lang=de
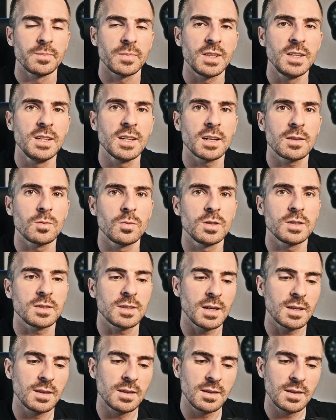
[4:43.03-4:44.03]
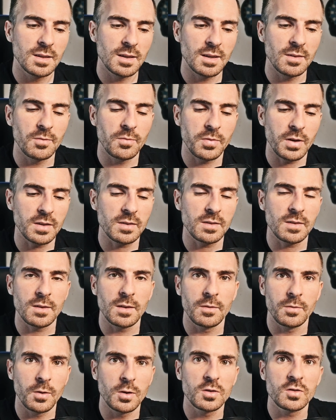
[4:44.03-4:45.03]
die natürlich dann fast
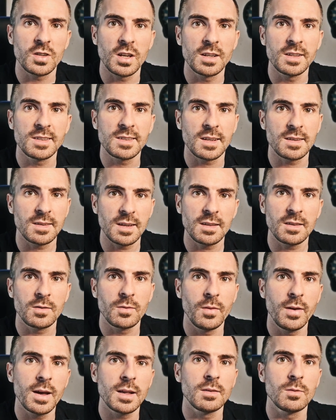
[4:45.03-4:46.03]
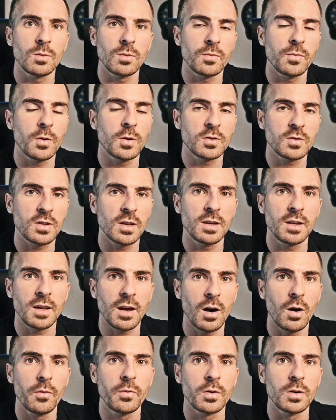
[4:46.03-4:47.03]
vollständig zersetzt werden und
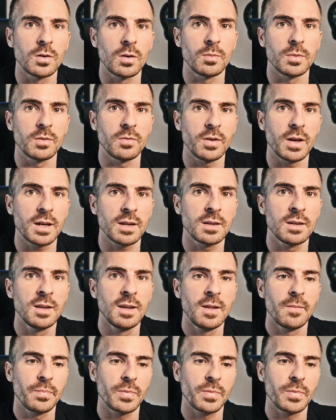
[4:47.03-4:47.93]
vollständig aufgenommen werden.